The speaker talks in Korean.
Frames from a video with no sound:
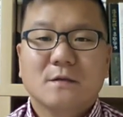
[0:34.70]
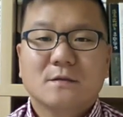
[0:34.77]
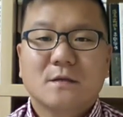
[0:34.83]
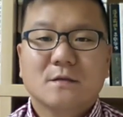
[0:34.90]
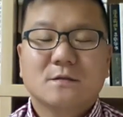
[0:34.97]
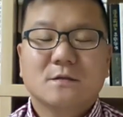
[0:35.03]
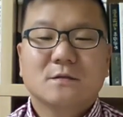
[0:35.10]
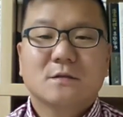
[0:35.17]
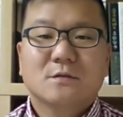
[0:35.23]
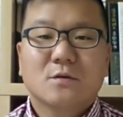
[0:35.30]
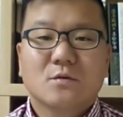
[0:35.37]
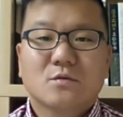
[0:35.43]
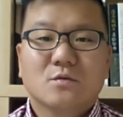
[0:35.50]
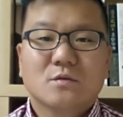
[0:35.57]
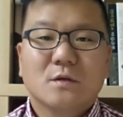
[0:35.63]
사실 이제
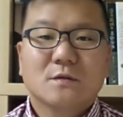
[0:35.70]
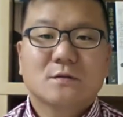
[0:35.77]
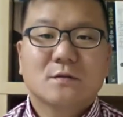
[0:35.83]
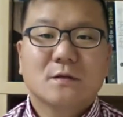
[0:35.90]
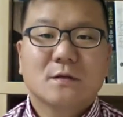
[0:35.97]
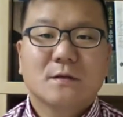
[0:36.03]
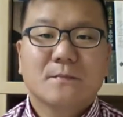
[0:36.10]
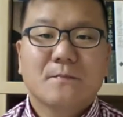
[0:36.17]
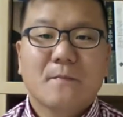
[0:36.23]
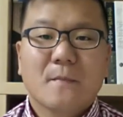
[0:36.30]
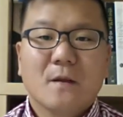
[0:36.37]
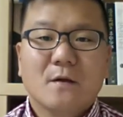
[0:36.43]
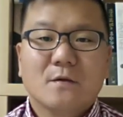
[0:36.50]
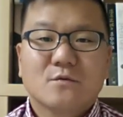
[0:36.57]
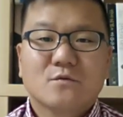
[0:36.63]
저도 예전에
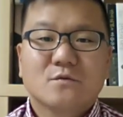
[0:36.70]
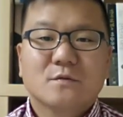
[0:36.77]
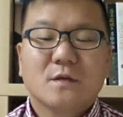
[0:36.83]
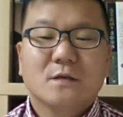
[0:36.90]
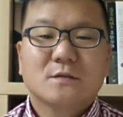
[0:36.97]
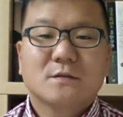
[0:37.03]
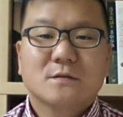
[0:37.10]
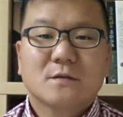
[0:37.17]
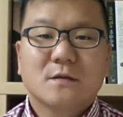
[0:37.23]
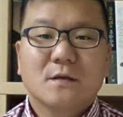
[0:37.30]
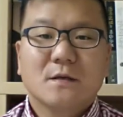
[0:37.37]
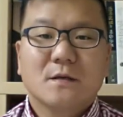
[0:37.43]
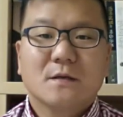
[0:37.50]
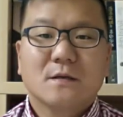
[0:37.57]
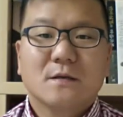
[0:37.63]
군대에 있을
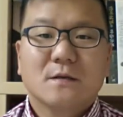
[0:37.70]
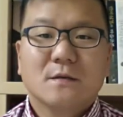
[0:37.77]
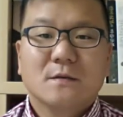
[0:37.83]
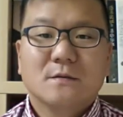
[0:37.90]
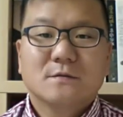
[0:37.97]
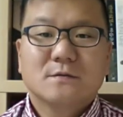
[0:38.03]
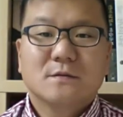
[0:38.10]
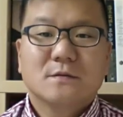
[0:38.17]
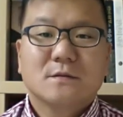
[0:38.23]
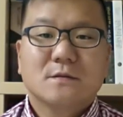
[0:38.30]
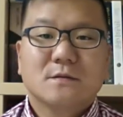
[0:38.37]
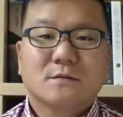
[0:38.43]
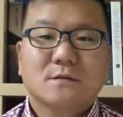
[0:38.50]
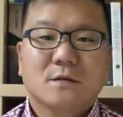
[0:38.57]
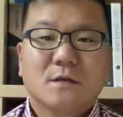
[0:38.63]
때
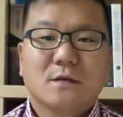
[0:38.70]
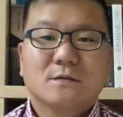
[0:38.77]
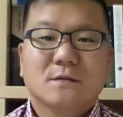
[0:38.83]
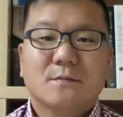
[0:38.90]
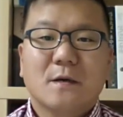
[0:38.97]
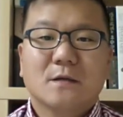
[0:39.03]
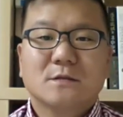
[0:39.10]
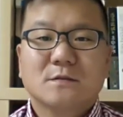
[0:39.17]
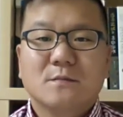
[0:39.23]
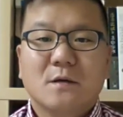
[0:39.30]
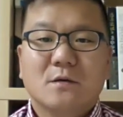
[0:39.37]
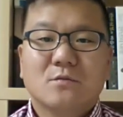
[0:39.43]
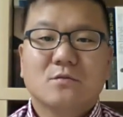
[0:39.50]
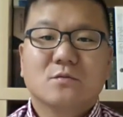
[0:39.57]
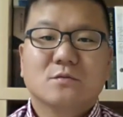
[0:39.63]
이제 제가 이제
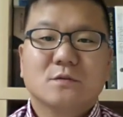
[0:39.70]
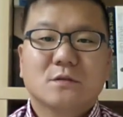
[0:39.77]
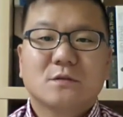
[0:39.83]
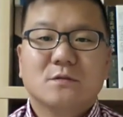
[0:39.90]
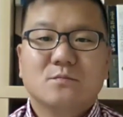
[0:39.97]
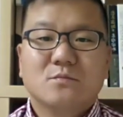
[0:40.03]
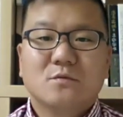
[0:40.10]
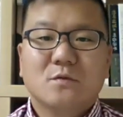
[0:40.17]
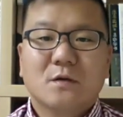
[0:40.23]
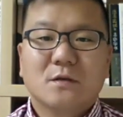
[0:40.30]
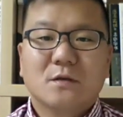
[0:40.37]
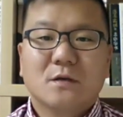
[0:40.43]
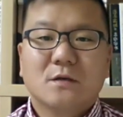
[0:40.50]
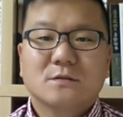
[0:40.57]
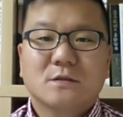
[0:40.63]
마지막으로 이제 근무한
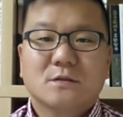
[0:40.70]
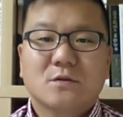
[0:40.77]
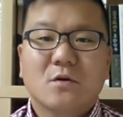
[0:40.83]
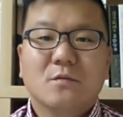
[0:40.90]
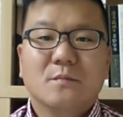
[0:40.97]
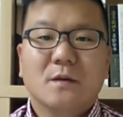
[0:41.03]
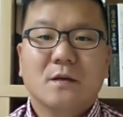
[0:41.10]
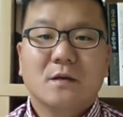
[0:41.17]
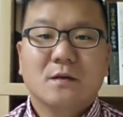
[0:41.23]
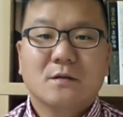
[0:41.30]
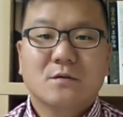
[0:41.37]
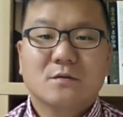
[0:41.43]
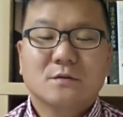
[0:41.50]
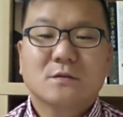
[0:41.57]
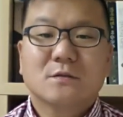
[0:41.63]
데가 이제
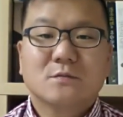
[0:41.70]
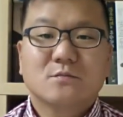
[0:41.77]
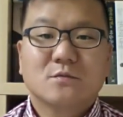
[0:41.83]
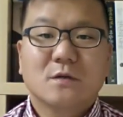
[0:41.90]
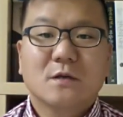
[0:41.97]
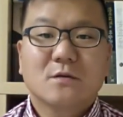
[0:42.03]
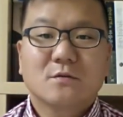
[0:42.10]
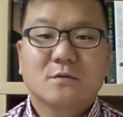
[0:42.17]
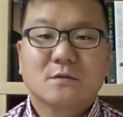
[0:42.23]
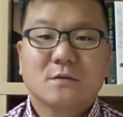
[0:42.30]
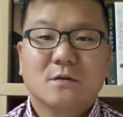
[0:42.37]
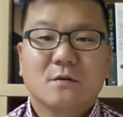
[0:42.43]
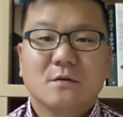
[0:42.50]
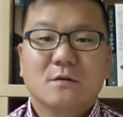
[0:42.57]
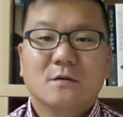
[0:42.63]
섬에서 이제 근무를
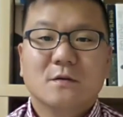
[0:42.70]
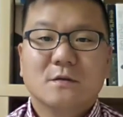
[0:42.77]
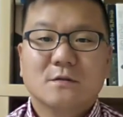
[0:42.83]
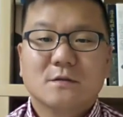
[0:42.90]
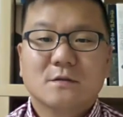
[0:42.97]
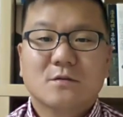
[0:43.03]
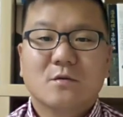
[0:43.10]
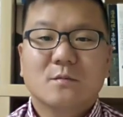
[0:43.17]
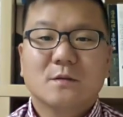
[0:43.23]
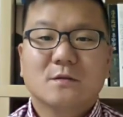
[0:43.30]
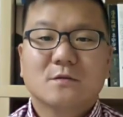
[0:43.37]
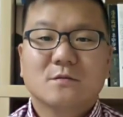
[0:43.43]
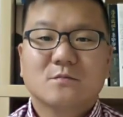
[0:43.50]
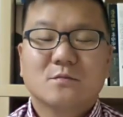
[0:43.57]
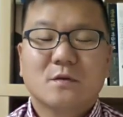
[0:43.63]
했거든요. 섬에서
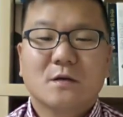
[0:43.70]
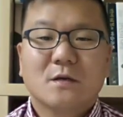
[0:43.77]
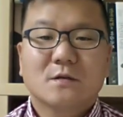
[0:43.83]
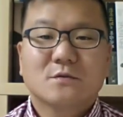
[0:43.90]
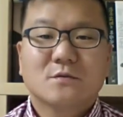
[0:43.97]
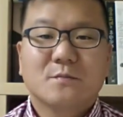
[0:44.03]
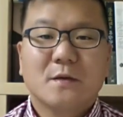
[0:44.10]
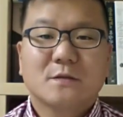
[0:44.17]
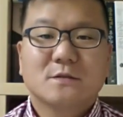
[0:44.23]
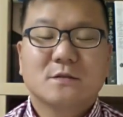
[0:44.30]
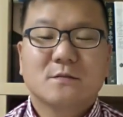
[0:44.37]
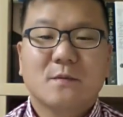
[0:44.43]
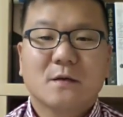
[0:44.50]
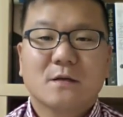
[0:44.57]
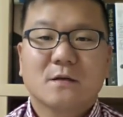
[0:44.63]
근무를 해가지고
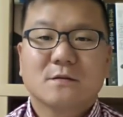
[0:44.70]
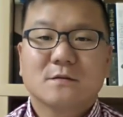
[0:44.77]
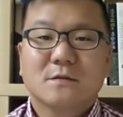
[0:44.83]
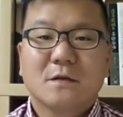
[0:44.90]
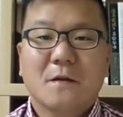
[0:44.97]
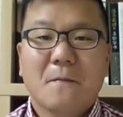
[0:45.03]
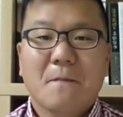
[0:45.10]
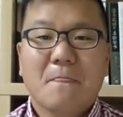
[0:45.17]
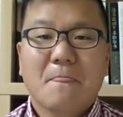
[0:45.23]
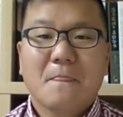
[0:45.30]
배치를 받았는데